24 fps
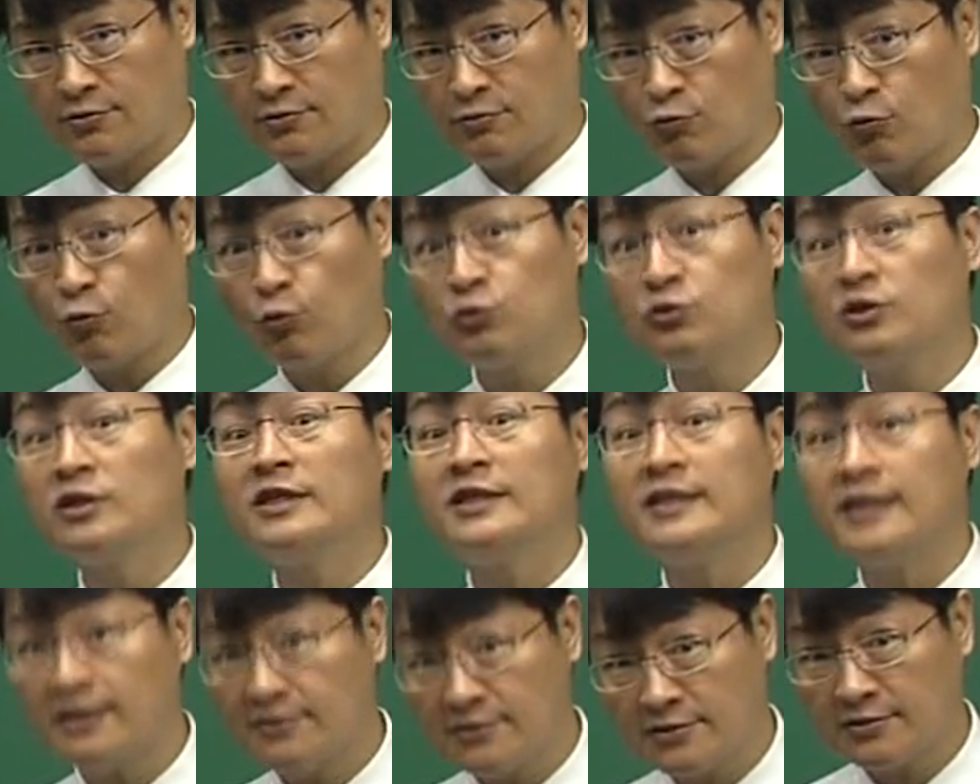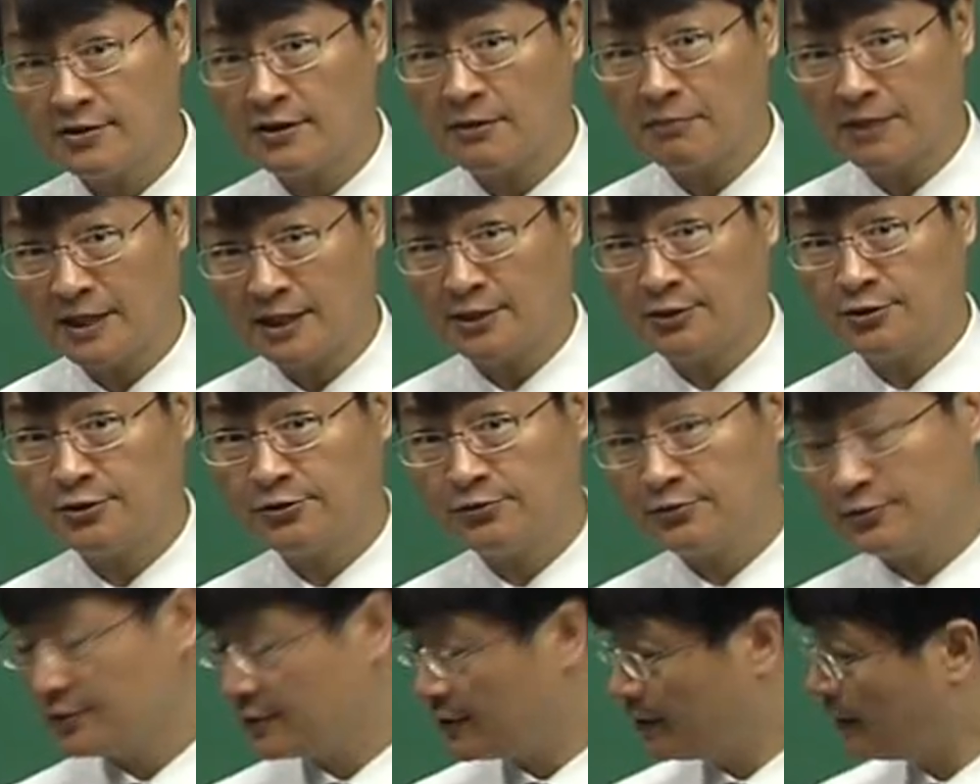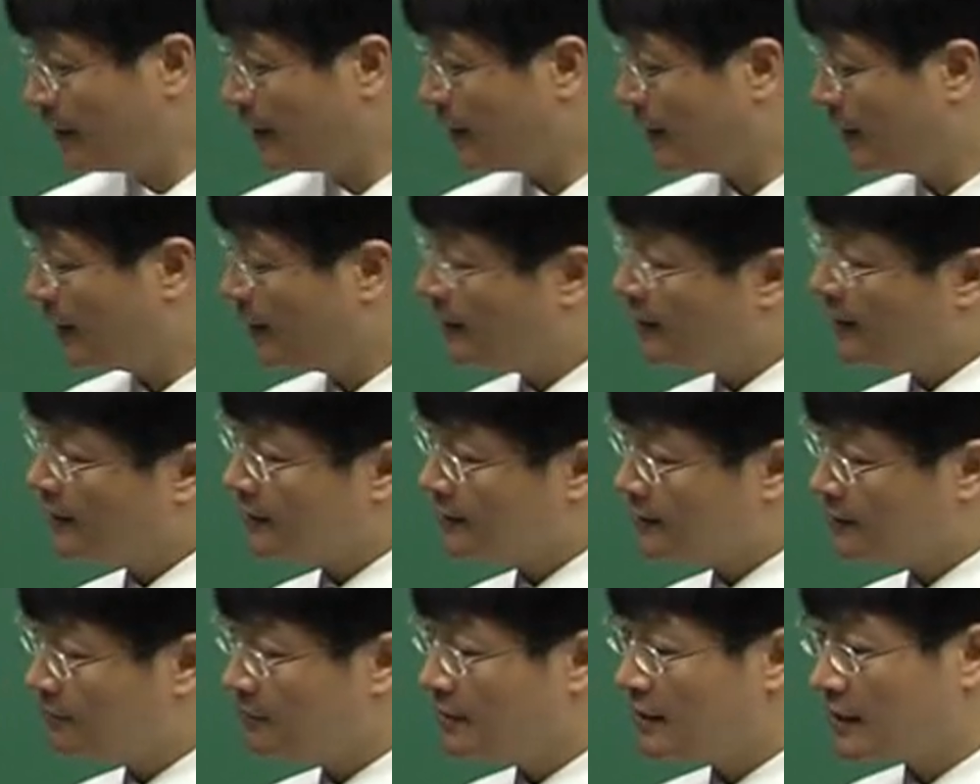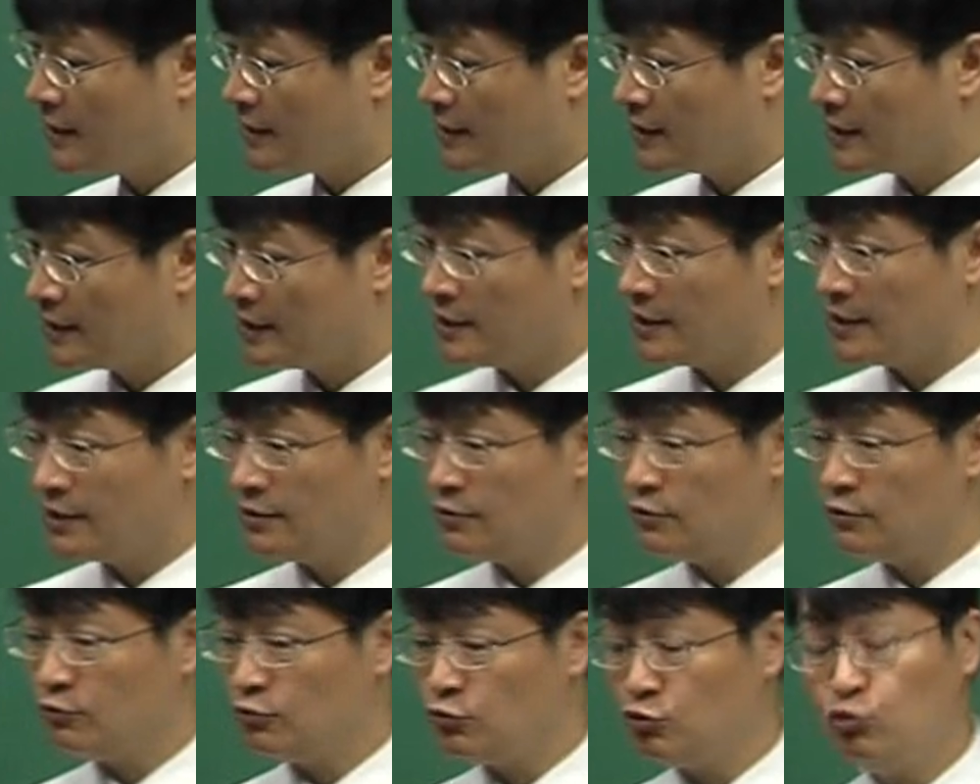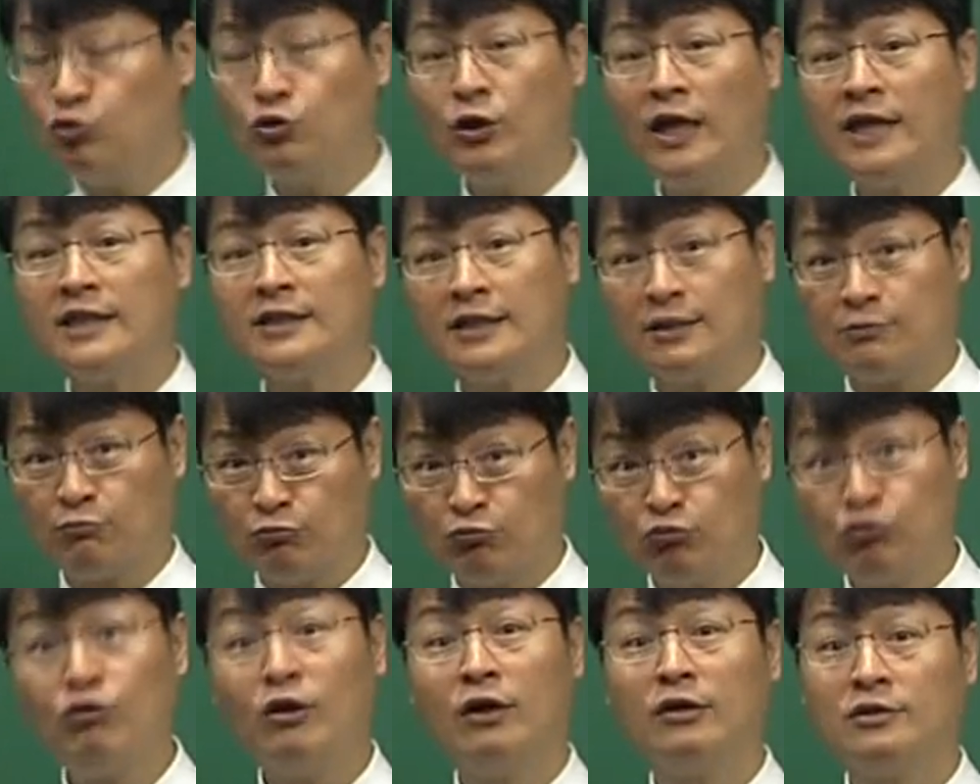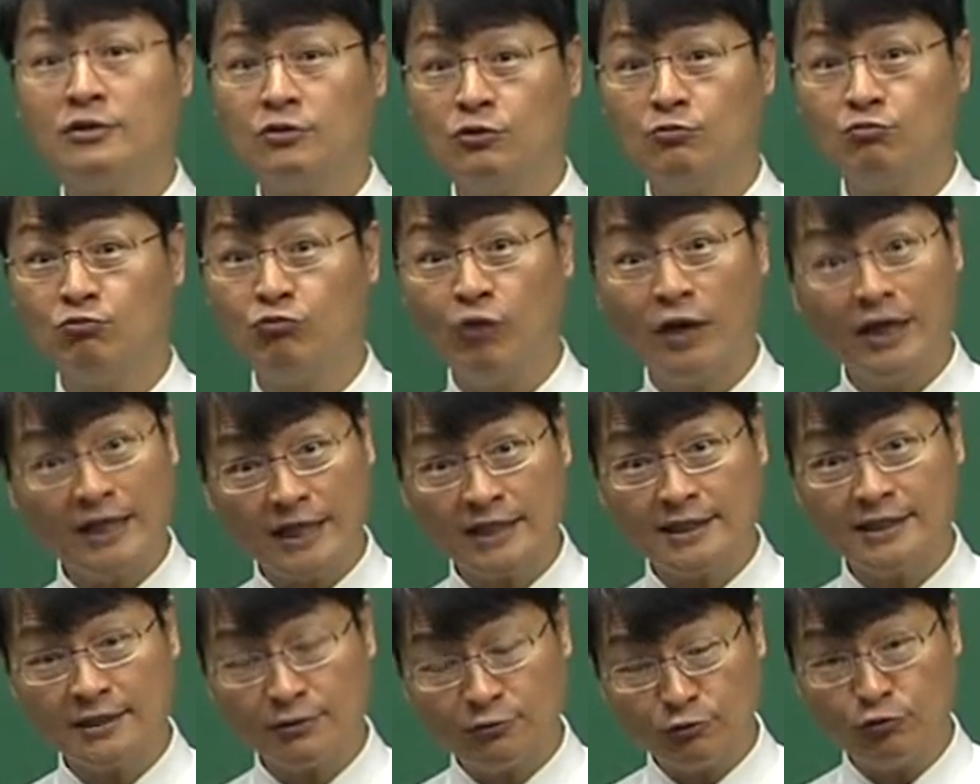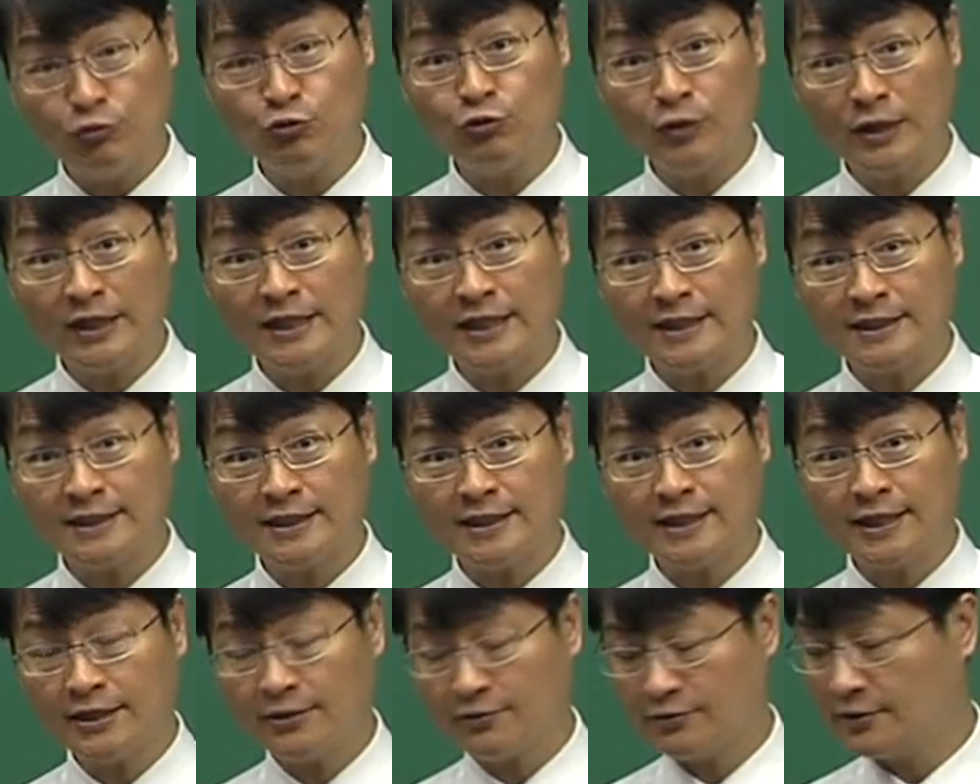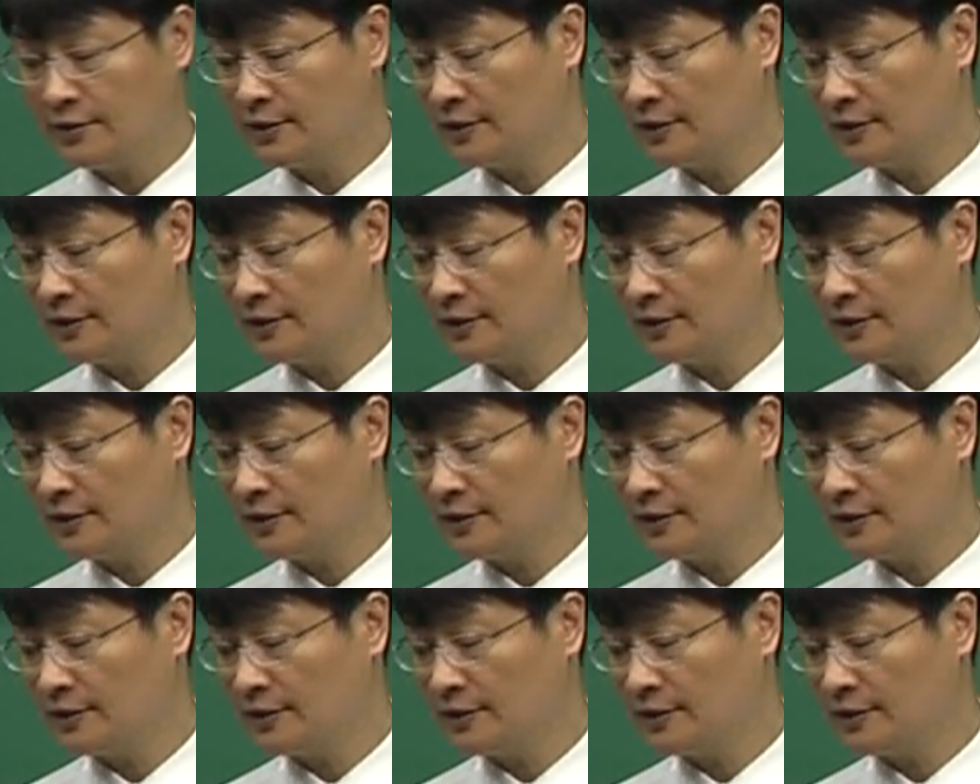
고정이 돼 있었단 말이죠. 근데 금이라는 게 유한, 무한, 하지 않고 유한하잖아요.